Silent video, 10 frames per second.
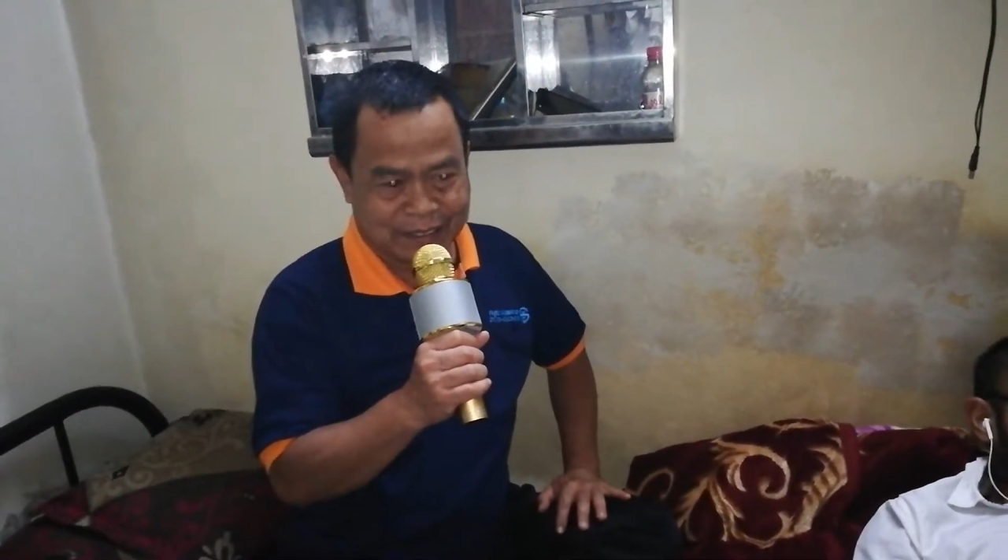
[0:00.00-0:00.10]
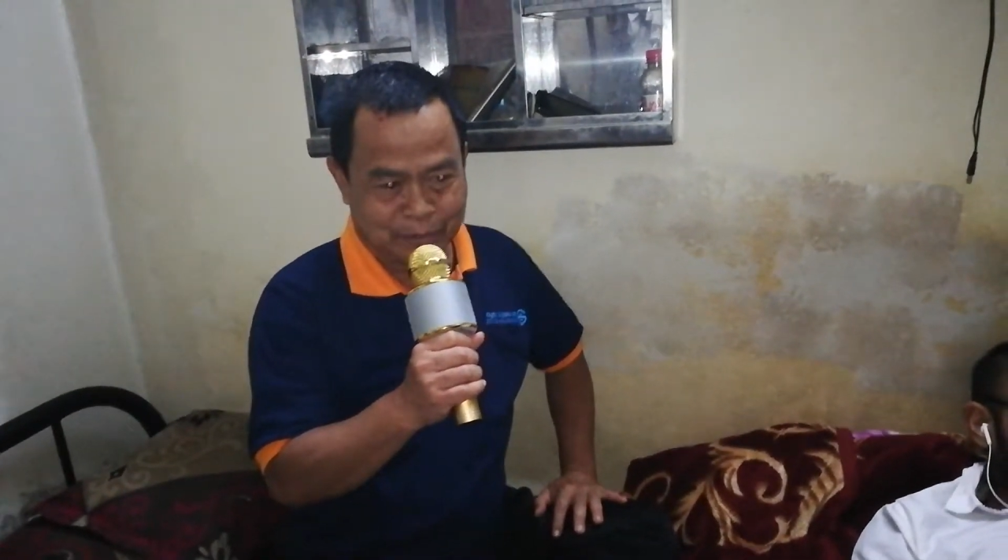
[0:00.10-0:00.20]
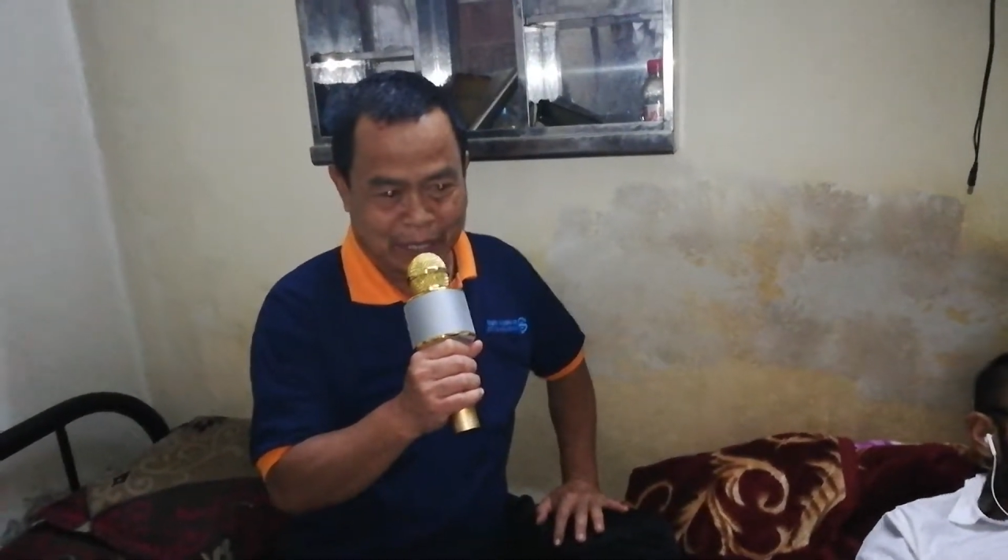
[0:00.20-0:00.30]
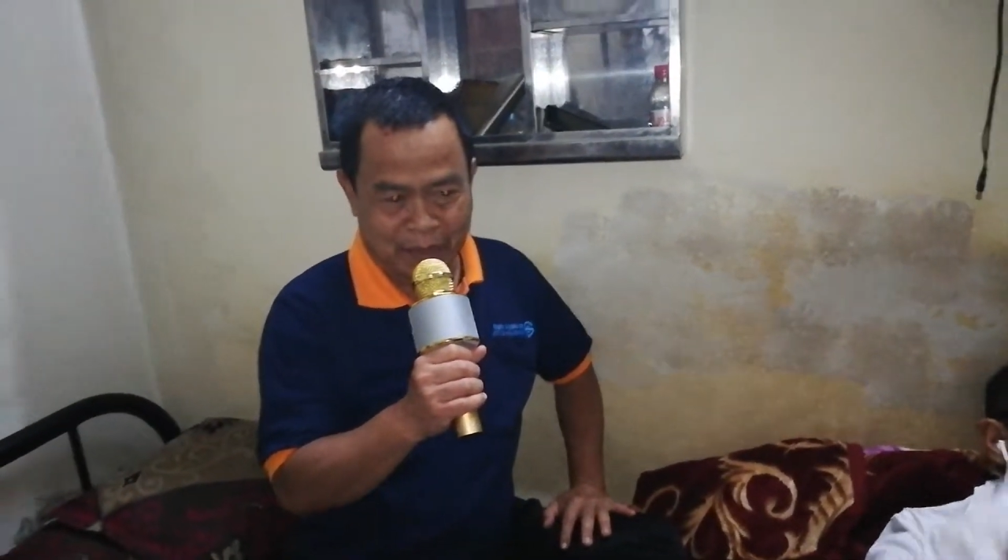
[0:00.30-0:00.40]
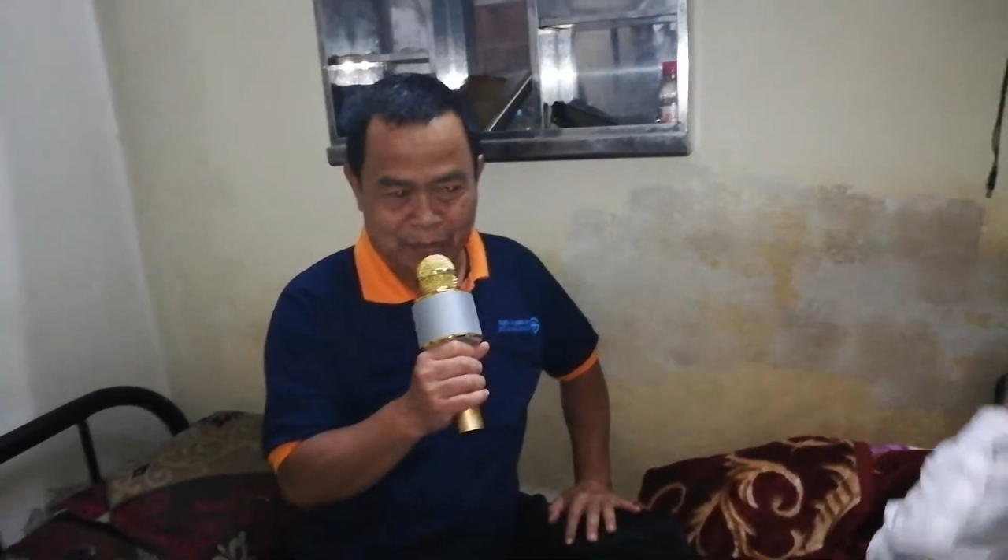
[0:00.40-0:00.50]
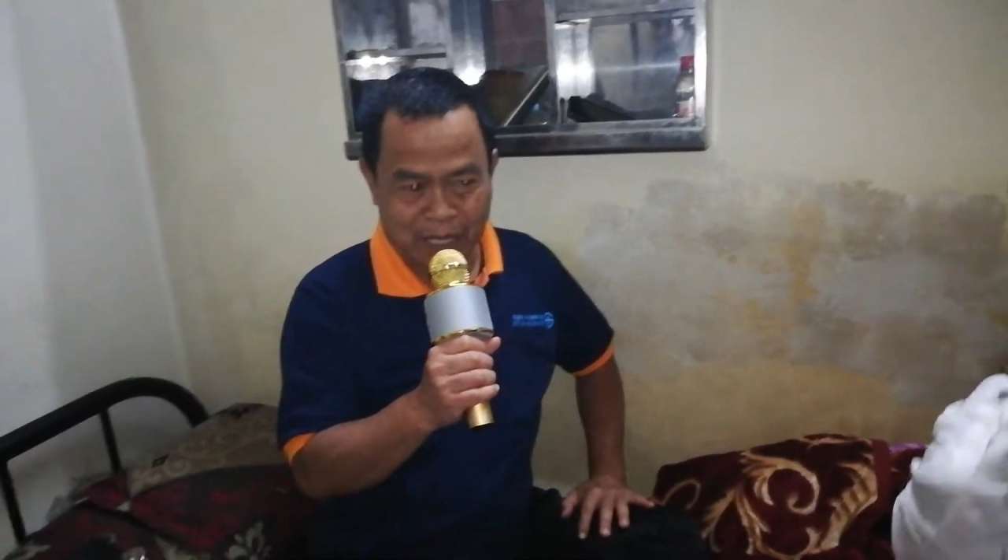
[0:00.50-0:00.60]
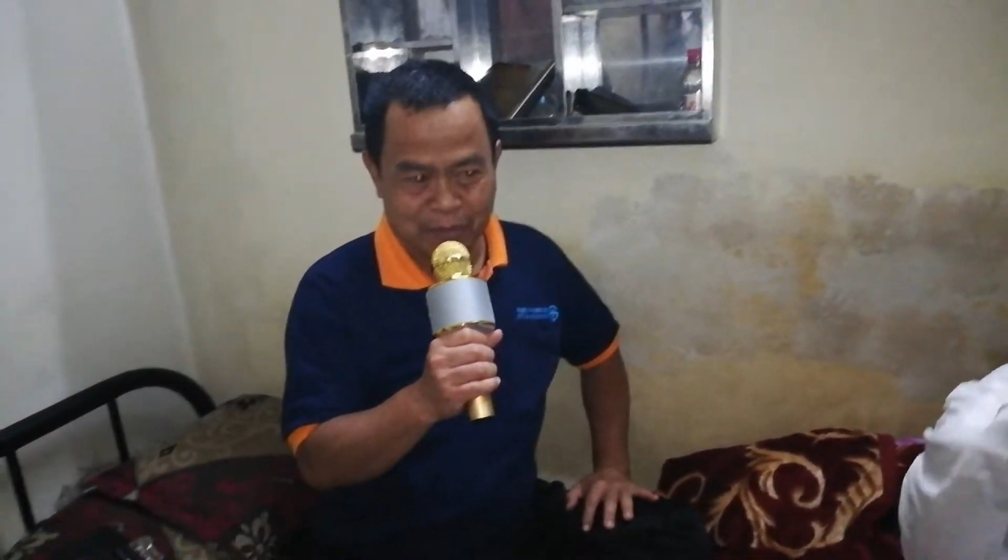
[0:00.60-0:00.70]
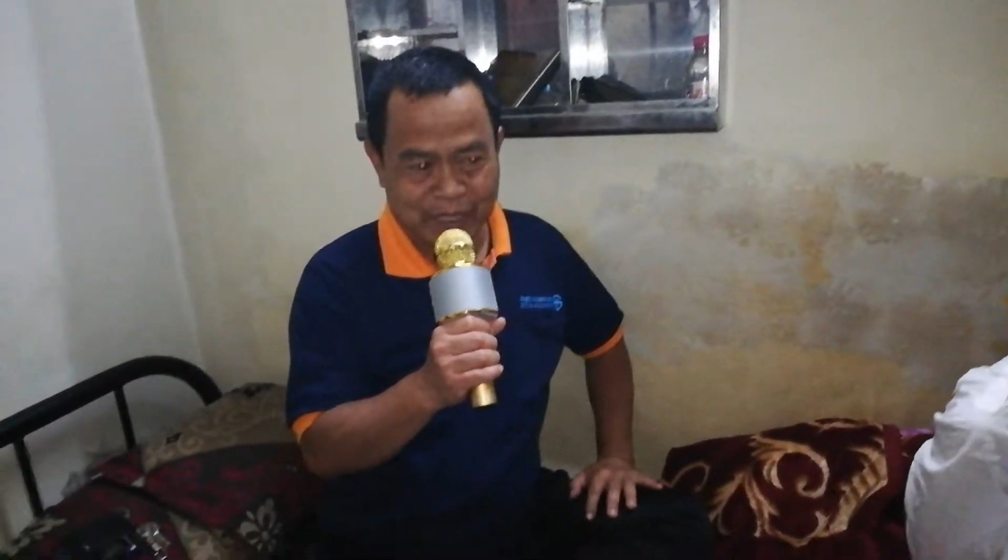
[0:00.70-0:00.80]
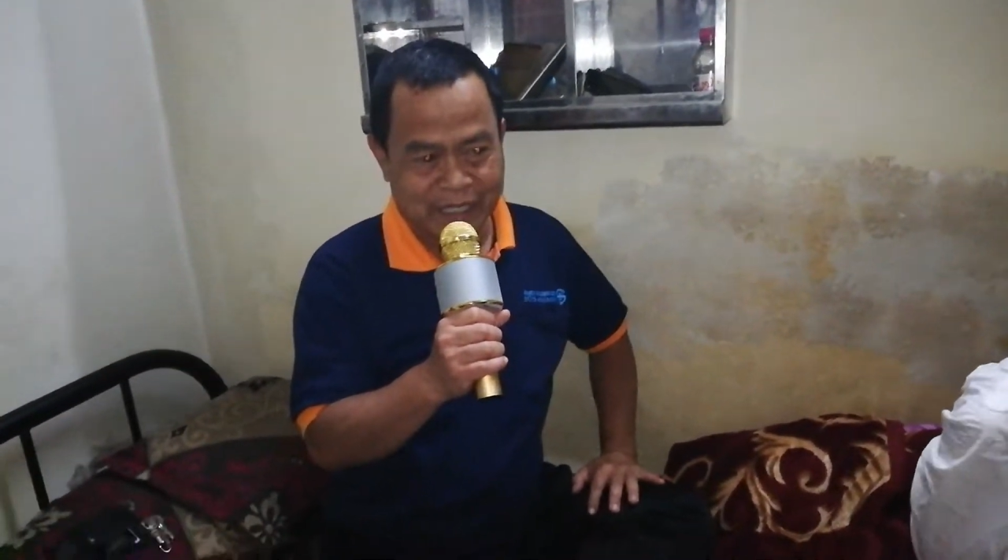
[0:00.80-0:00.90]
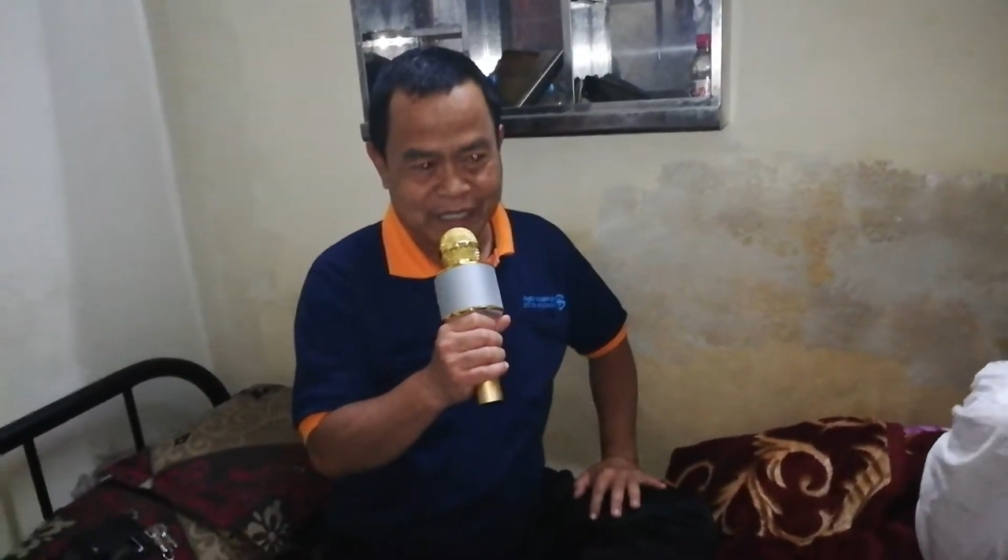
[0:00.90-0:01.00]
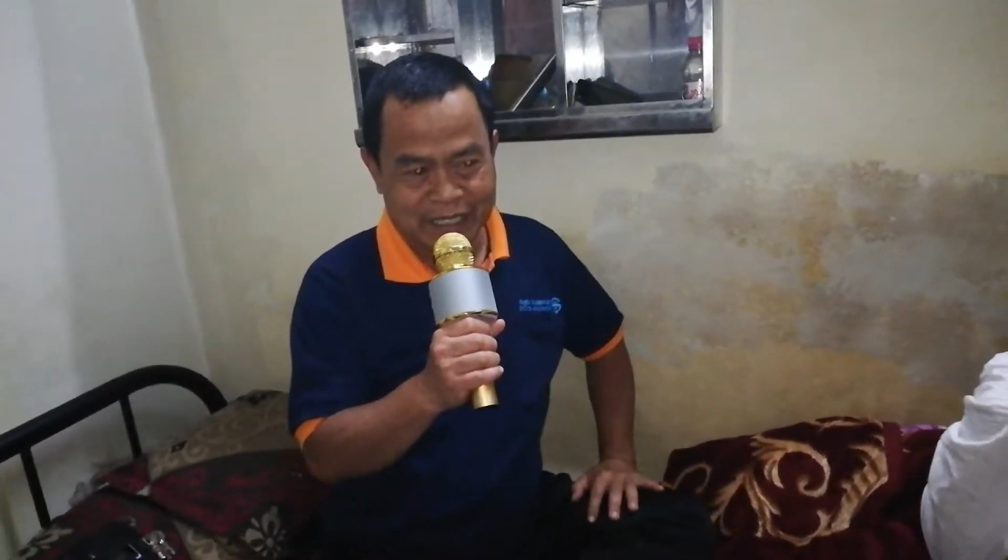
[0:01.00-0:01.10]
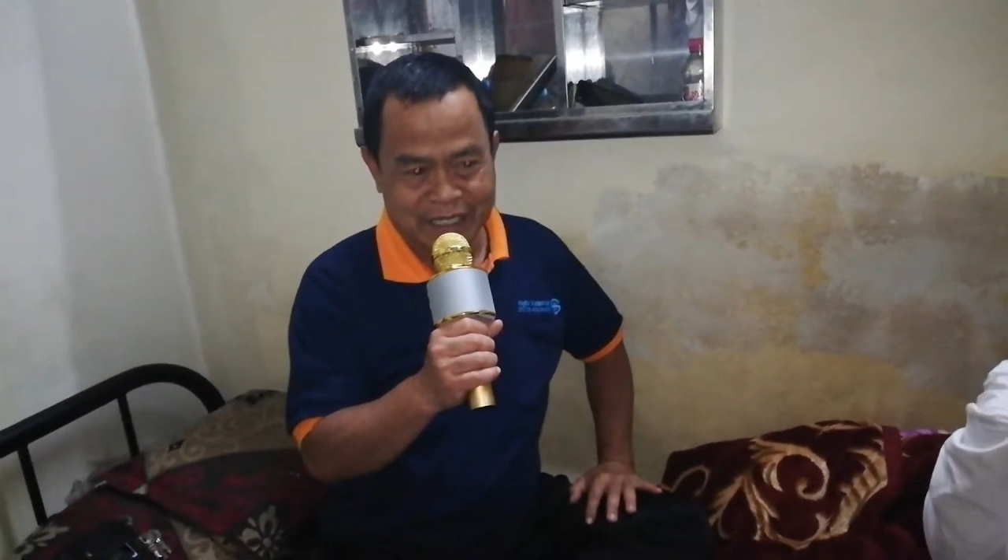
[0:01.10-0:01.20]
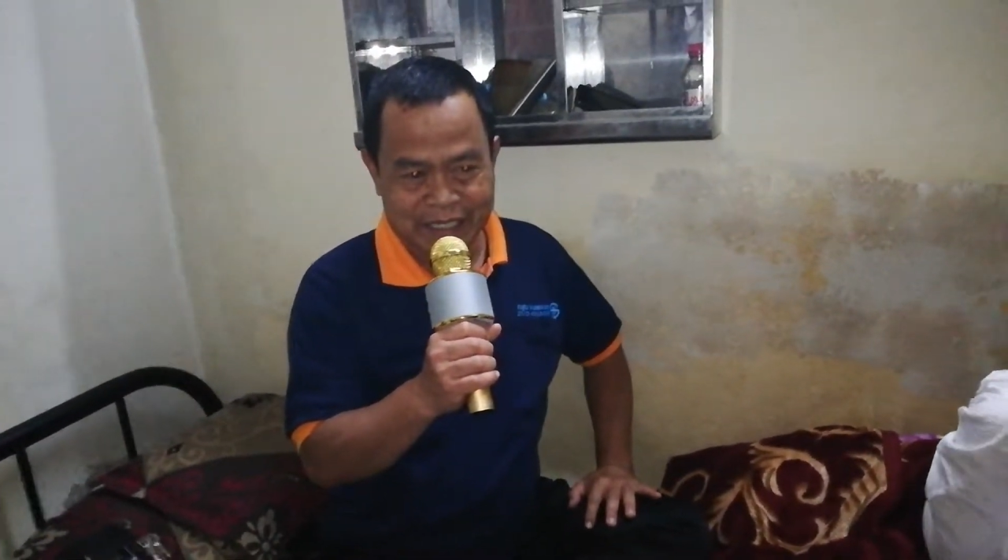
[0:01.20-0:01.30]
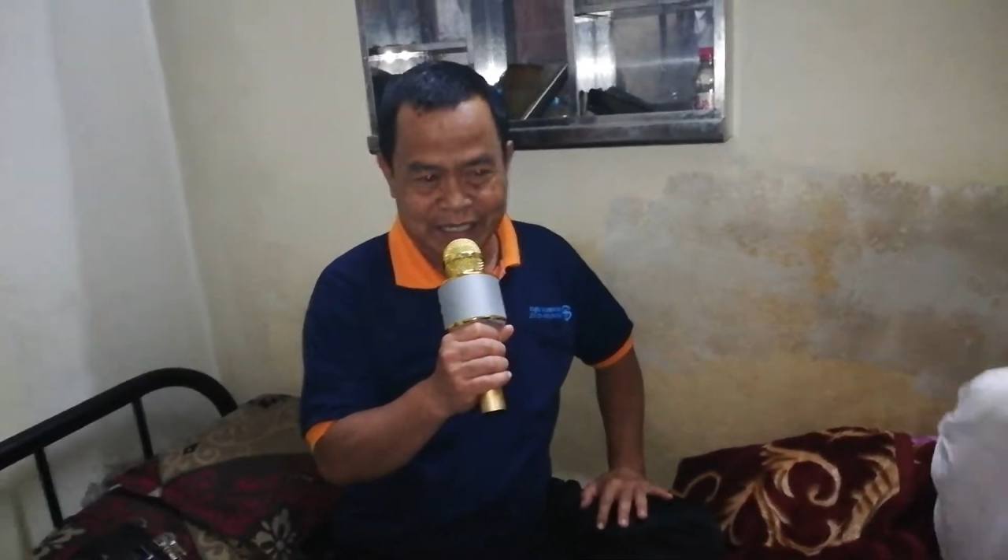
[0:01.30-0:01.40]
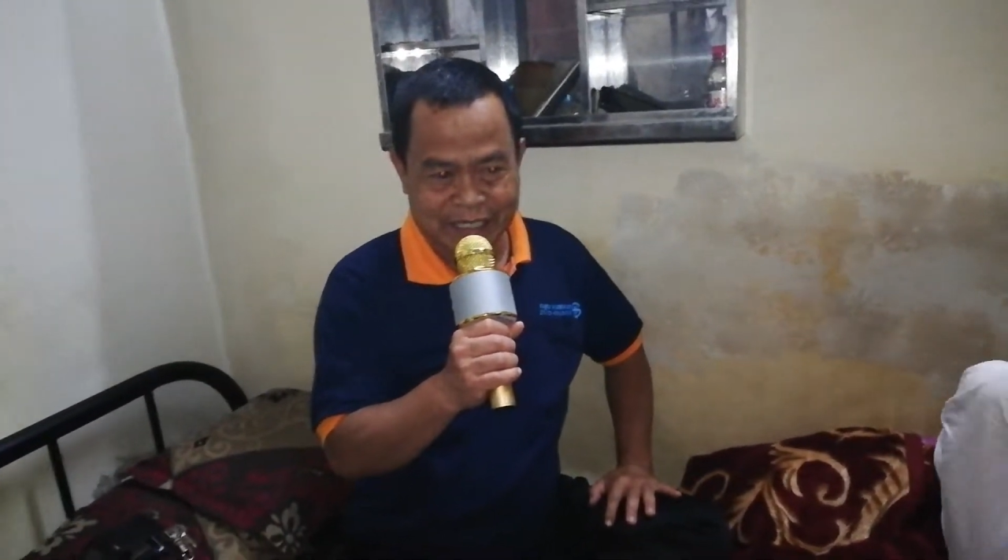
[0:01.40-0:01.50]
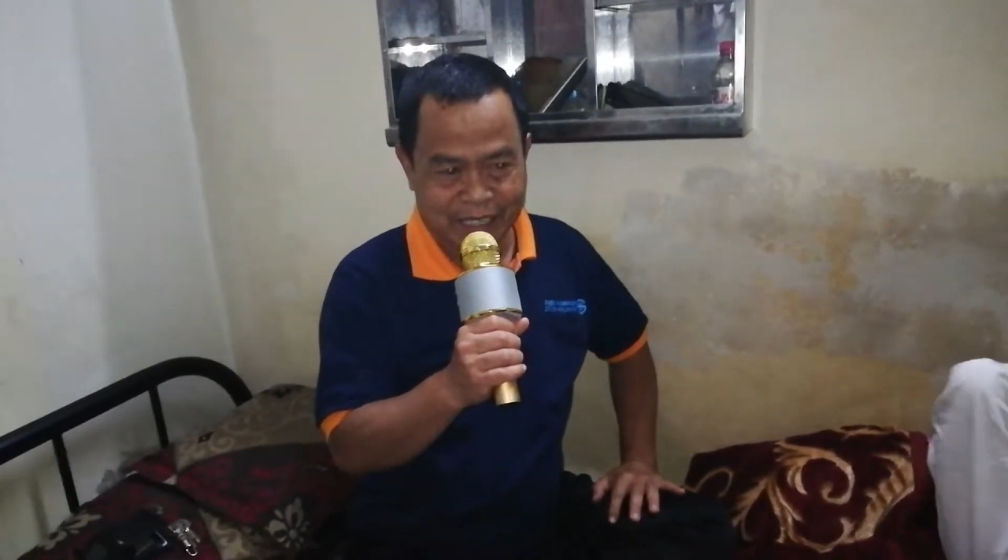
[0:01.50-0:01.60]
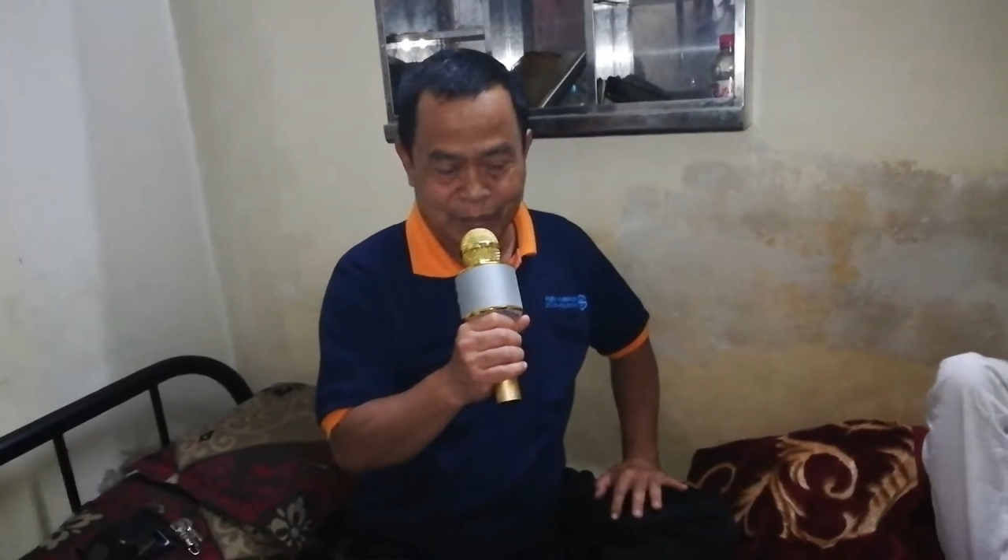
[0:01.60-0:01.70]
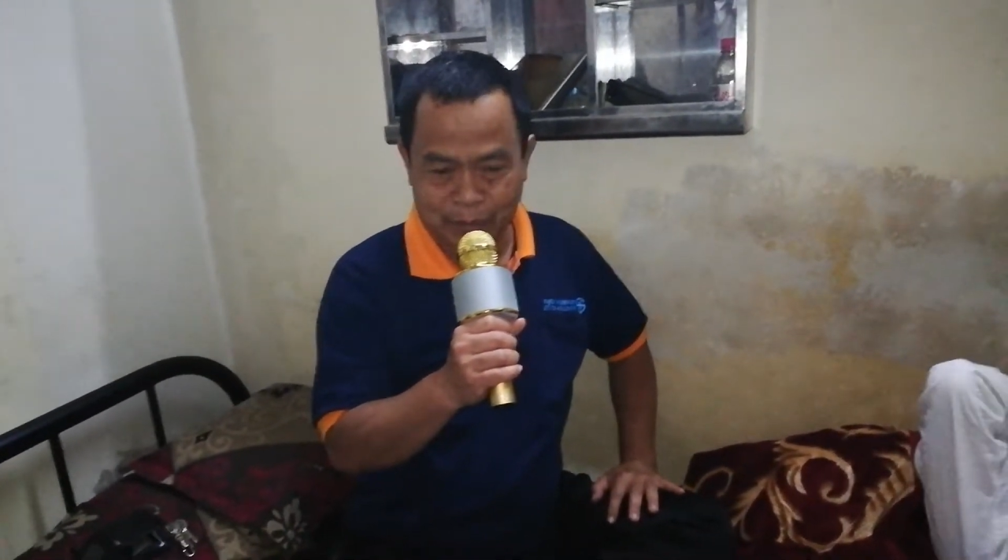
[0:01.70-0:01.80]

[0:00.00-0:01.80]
pada malam ini kita dapat